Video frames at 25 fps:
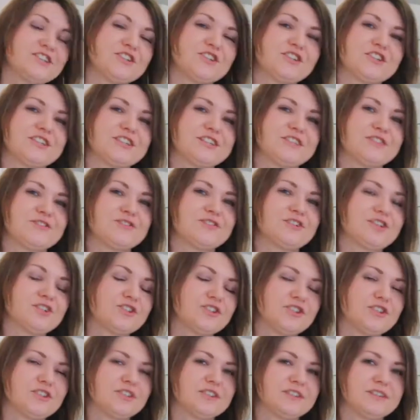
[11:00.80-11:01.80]
się, że jest to
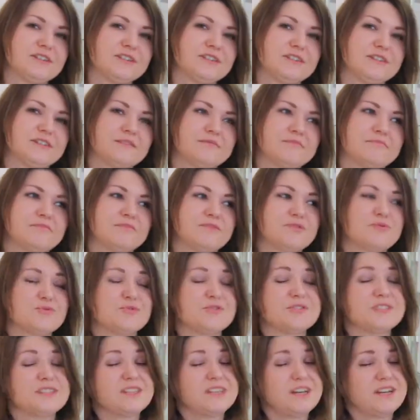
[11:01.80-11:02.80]
rzecz e,
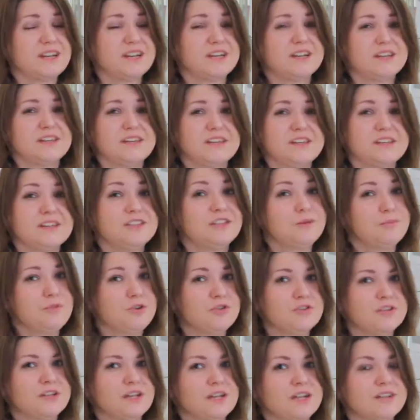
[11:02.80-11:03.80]
już stara i
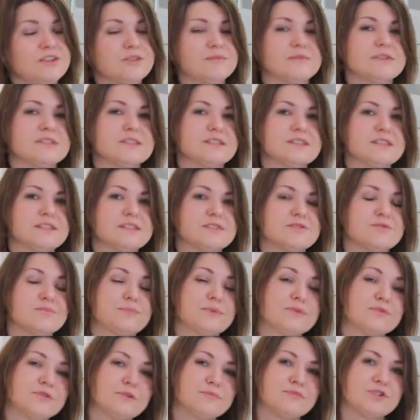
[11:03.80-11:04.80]
niemodna, natomiast jest
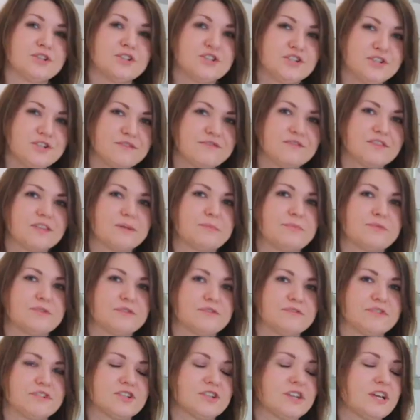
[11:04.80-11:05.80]
zupełnie przeciwnie,
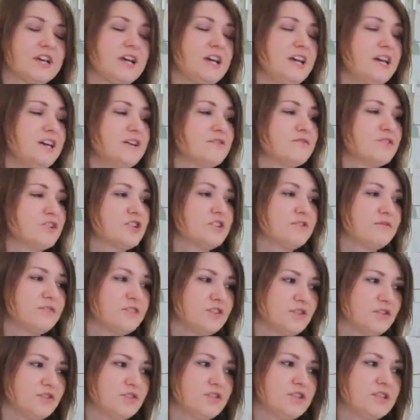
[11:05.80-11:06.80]
ponieważ w
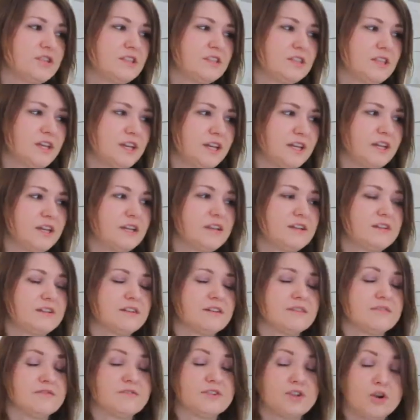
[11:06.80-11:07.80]
rzeczywistości te
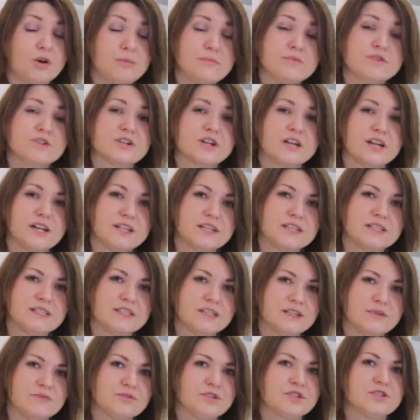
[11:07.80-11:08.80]
e, wyroby szklane
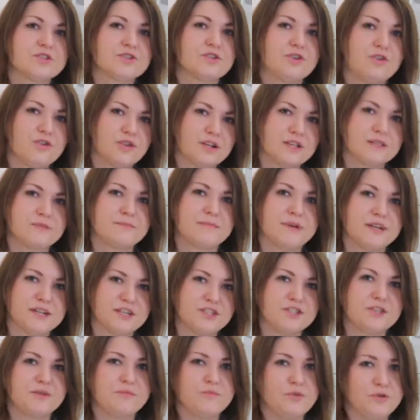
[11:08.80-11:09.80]
stają się coraz
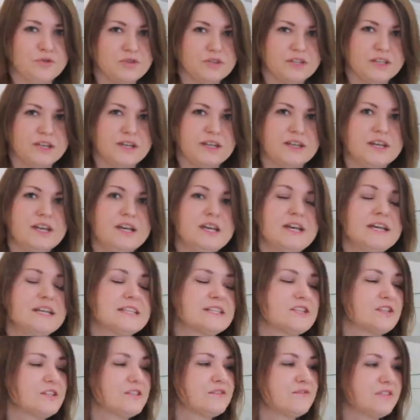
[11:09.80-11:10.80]
bardziej modne,
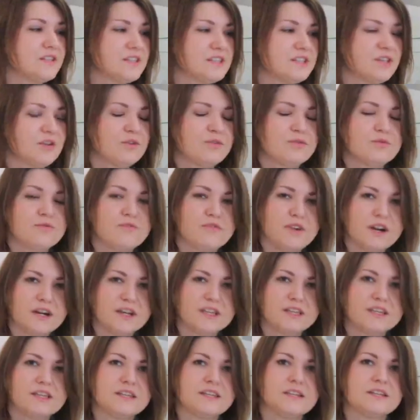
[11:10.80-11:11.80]
coraz więcej
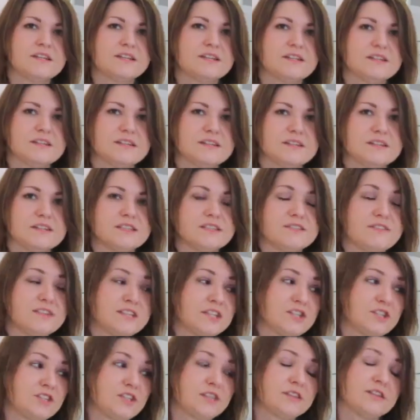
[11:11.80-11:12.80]
uwagi
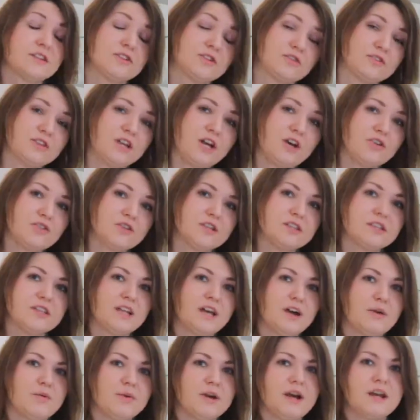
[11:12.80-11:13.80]
zwraca się nie tylko na
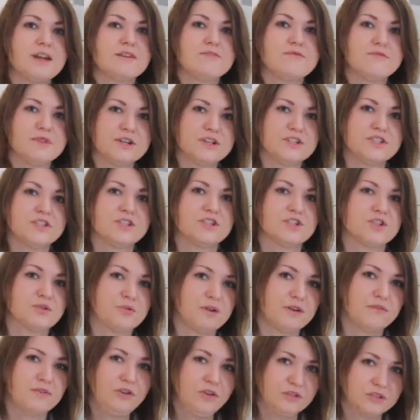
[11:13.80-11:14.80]
oryginały, ale właśnie na
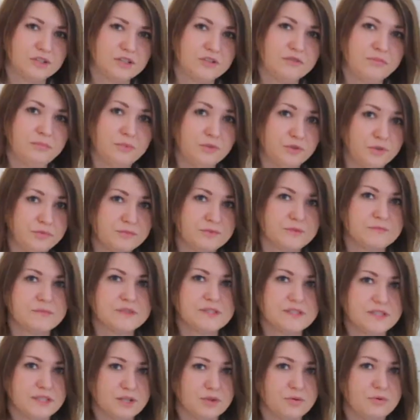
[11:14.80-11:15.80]
szkła wykonane w podobnym
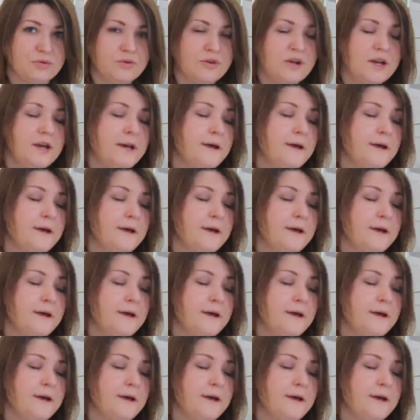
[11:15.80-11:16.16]
stylu.